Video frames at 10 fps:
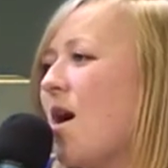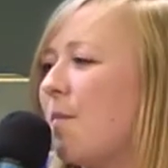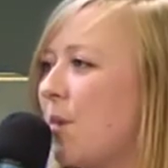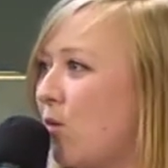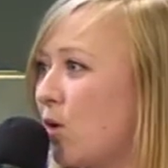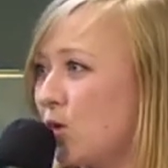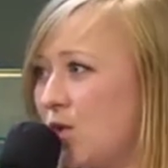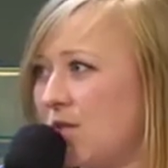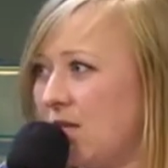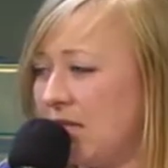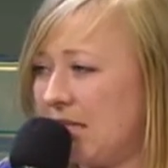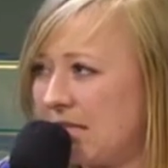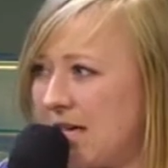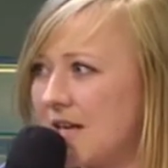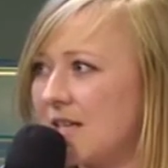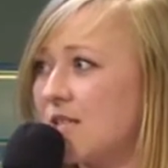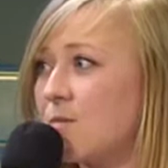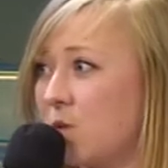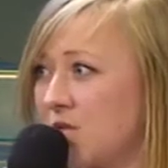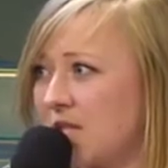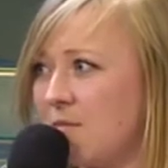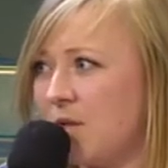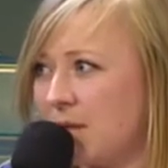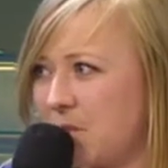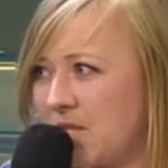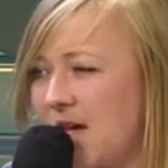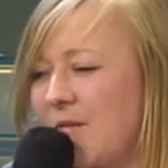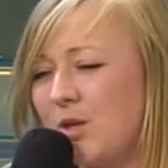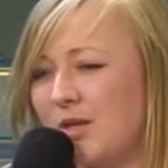mały rodzinny interes z polskimi napisami,